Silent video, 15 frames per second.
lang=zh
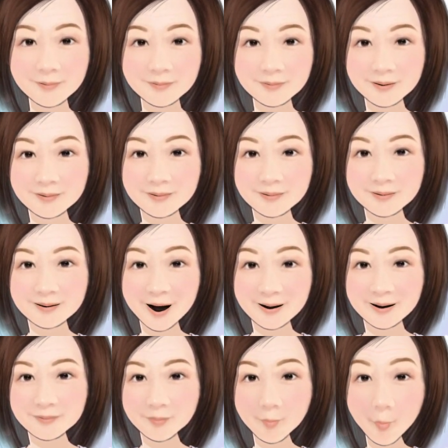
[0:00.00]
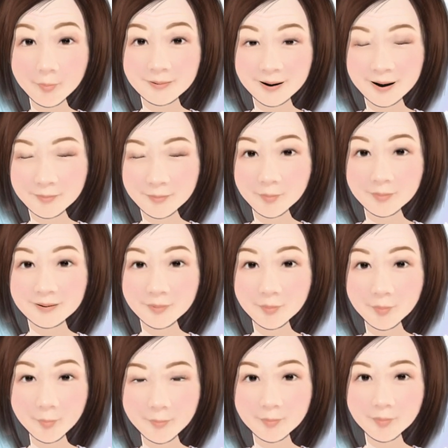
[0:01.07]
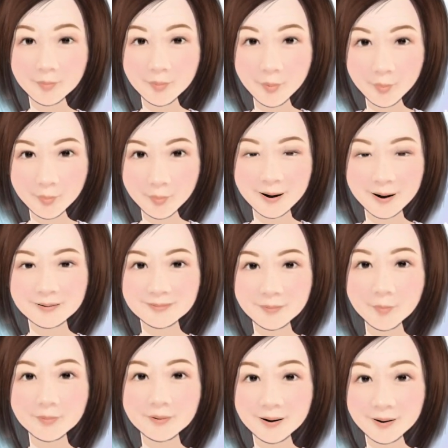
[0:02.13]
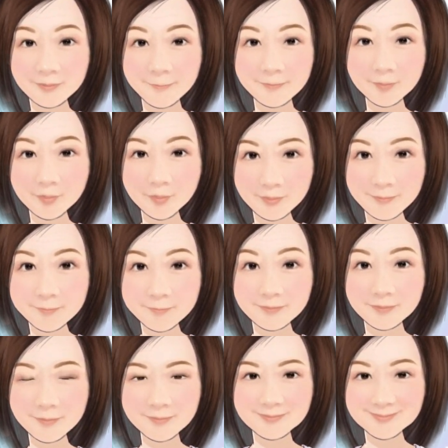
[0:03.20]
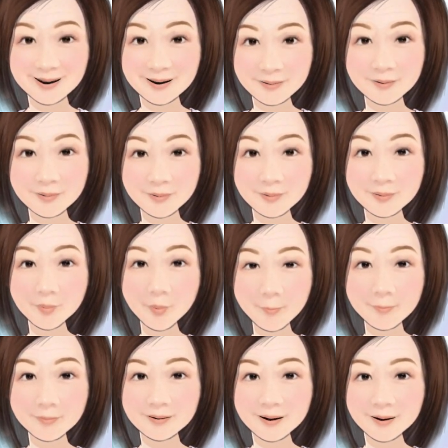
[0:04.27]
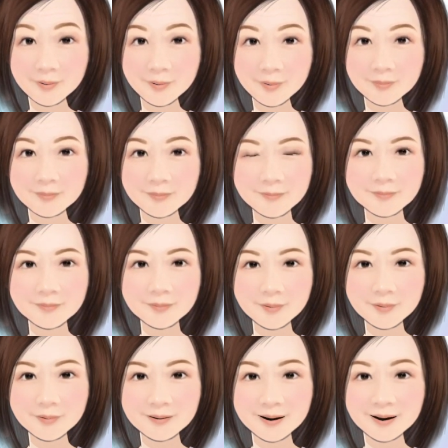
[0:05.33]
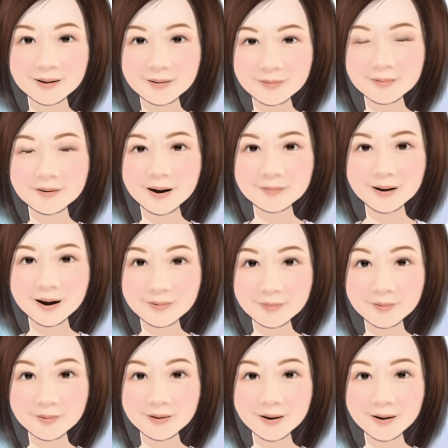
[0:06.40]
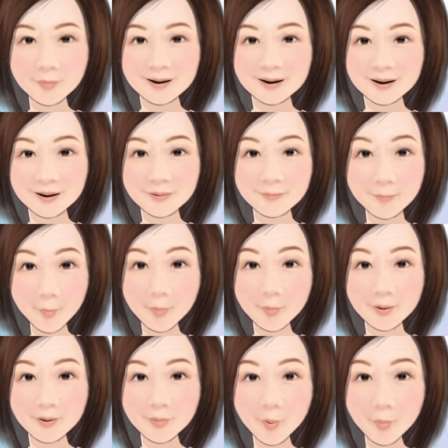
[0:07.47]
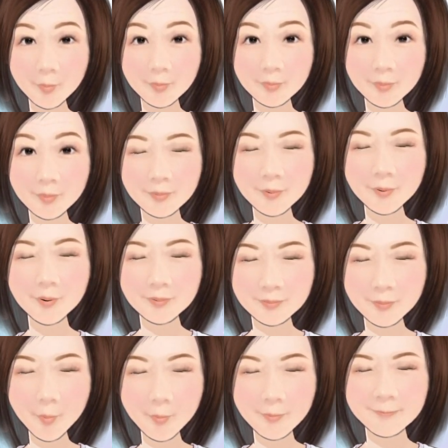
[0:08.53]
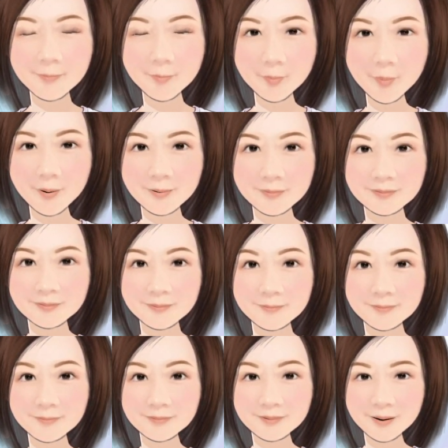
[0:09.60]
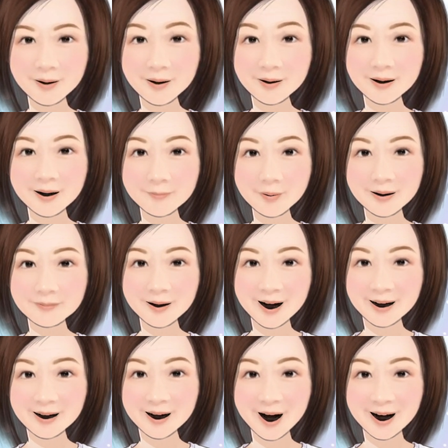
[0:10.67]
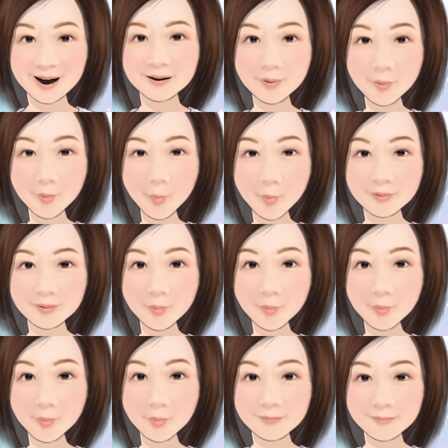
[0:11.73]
当时洋洋做了两周眼球运动后，再去眼科复诊，假性近视就不见了。但其实只要停止一段时间不做眼球运动，又会复原。而且不是每个小孩子都坐得住，